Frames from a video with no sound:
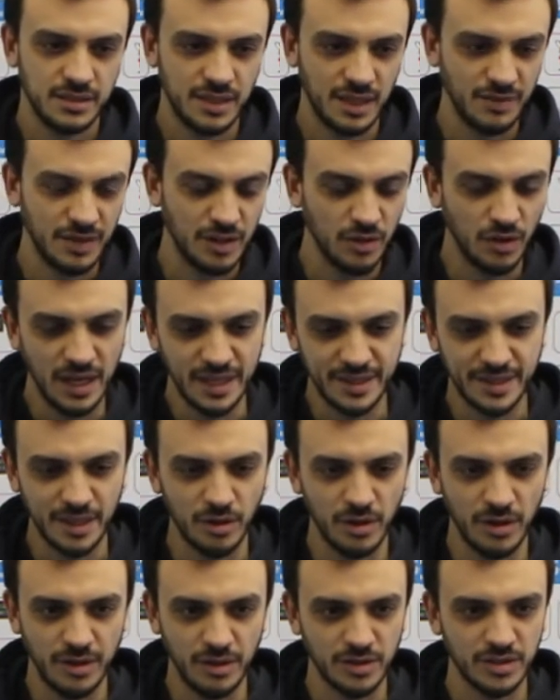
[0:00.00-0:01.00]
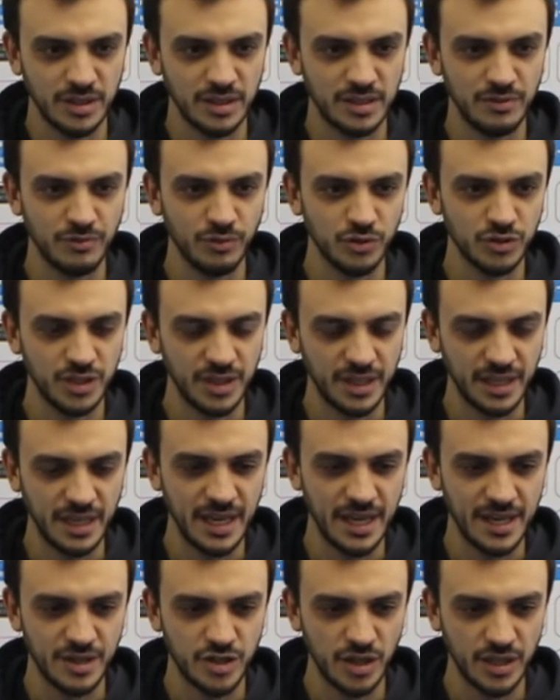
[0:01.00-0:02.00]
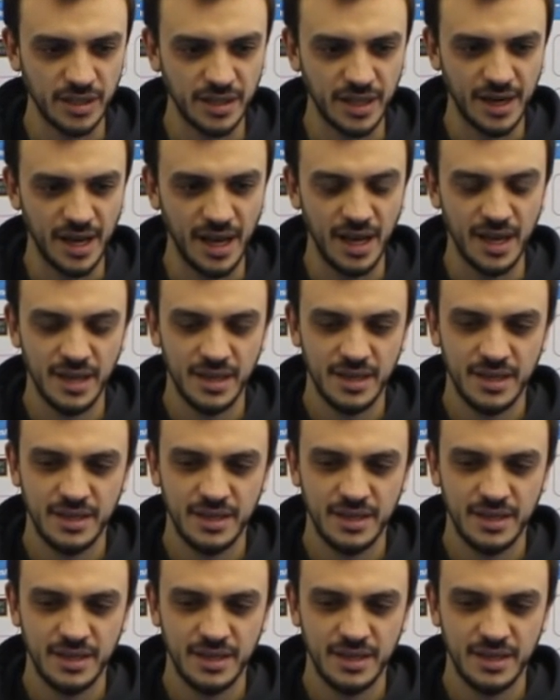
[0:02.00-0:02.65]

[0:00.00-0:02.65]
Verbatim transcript: tra virgolette, con la nostra tifoseria, eccetera,